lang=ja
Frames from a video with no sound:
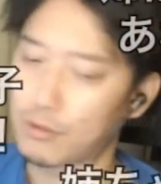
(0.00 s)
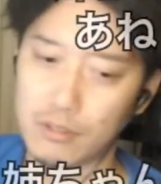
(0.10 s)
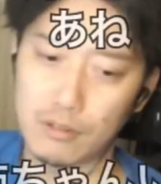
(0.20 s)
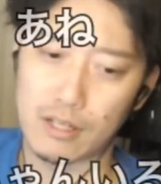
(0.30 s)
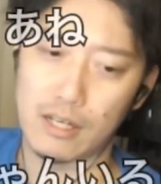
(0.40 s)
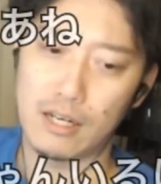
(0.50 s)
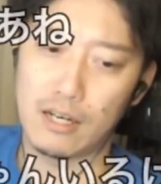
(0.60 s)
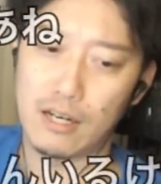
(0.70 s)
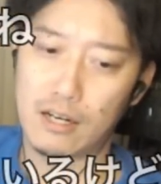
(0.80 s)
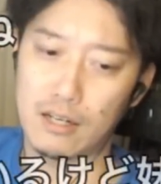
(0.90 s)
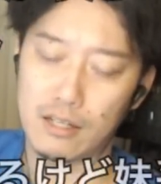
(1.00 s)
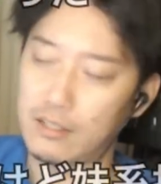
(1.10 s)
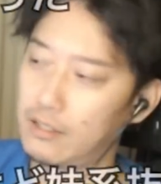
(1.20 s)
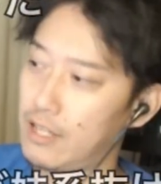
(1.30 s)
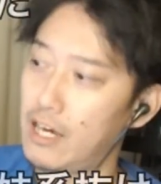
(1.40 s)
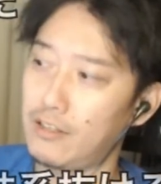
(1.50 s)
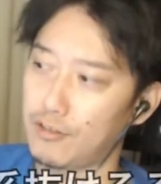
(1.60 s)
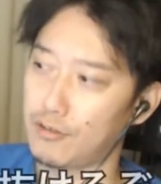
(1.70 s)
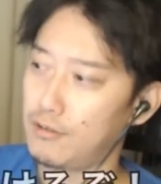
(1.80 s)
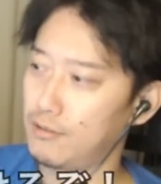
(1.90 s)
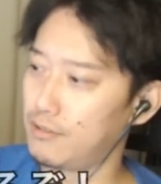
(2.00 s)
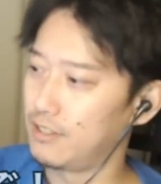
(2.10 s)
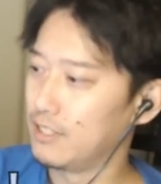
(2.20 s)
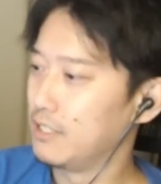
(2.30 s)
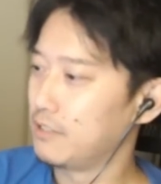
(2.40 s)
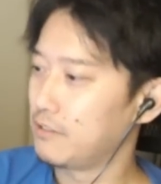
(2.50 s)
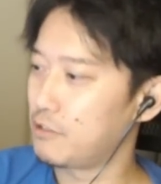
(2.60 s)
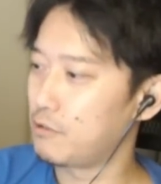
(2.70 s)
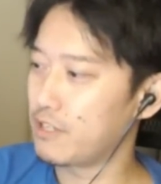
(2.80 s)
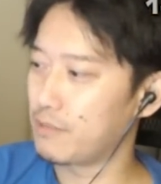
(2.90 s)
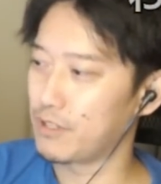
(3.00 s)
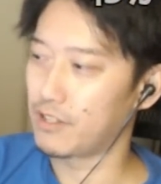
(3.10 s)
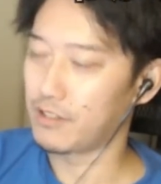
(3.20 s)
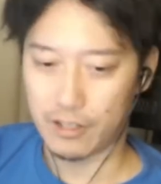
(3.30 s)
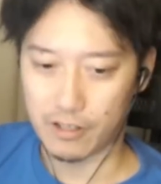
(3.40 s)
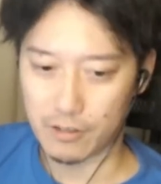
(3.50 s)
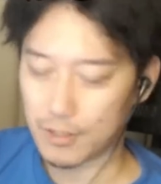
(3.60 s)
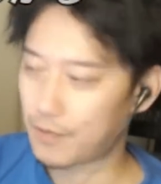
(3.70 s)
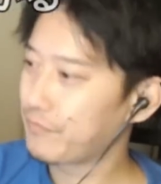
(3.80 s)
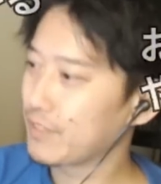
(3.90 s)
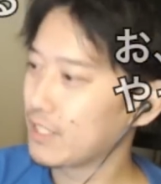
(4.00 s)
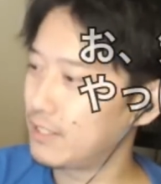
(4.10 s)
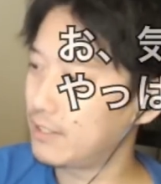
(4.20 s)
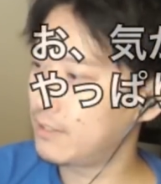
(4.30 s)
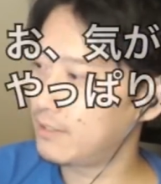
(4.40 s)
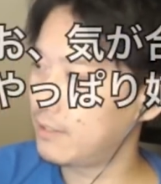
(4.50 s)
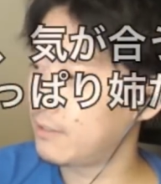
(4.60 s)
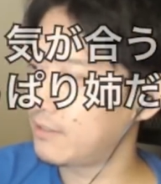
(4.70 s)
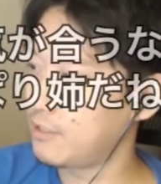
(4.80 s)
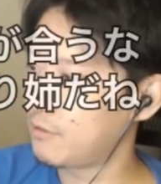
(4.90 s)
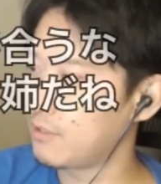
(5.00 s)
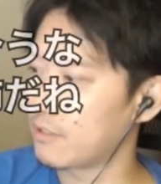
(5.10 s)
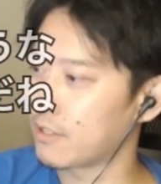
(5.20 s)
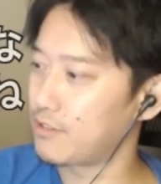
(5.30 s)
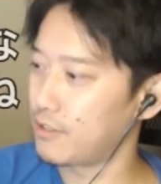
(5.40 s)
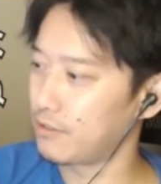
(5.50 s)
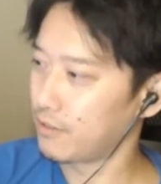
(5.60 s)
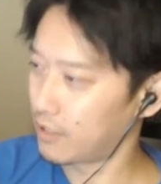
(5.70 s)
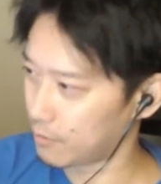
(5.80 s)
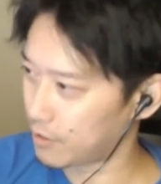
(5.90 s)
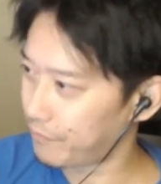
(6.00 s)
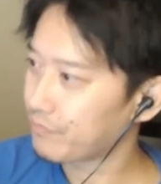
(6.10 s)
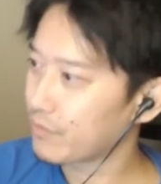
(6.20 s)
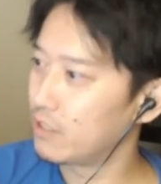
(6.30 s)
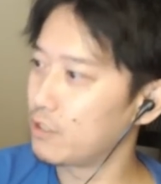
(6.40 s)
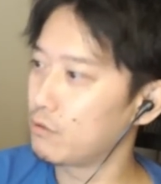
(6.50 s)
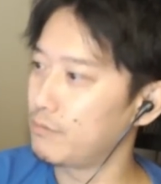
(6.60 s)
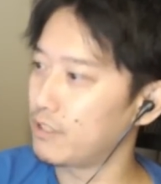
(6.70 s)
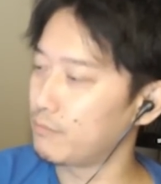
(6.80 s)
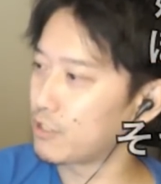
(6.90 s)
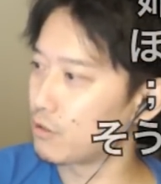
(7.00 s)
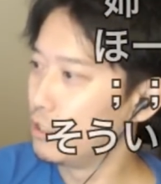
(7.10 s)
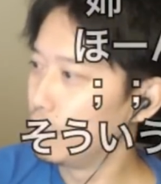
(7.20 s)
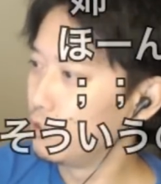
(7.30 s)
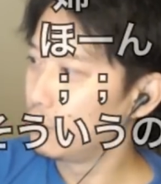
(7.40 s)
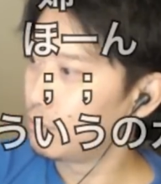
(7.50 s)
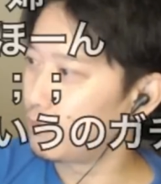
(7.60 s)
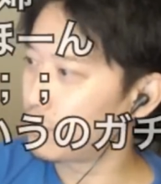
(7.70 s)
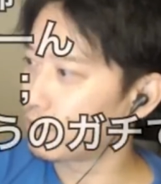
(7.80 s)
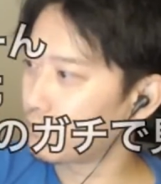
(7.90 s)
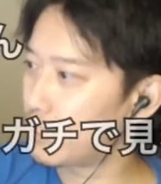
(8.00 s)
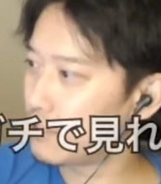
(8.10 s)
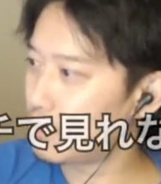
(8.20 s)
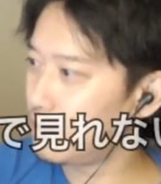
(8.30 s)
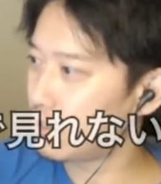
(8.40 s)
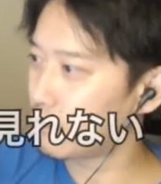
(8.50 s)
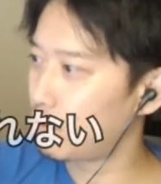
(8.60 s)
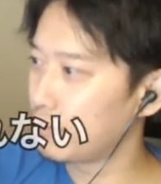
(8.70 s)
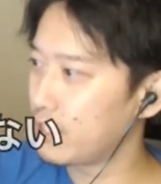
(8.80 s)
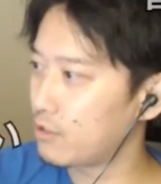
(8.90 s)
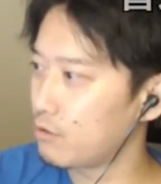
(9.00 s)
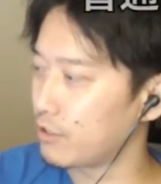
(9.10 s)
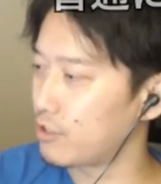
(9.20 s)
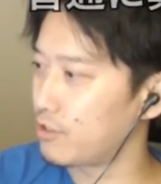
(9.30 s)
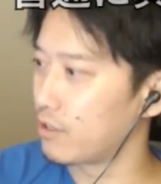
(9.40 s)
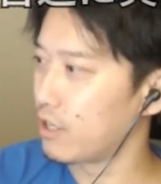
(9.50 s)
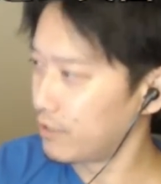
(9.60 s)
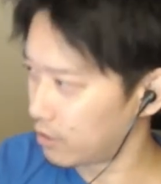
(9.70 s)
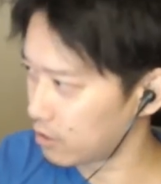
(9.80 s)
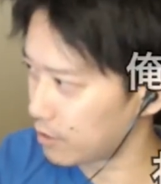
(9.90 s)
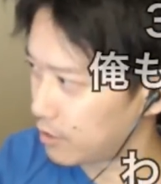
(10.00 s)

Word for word: そんなのはないんでしょジロリアンマシさん似合いが感じますえー、精通ザラス初エル感じますリトルママチャオマチオ男性更年期障害で知ってるか似合いが感じま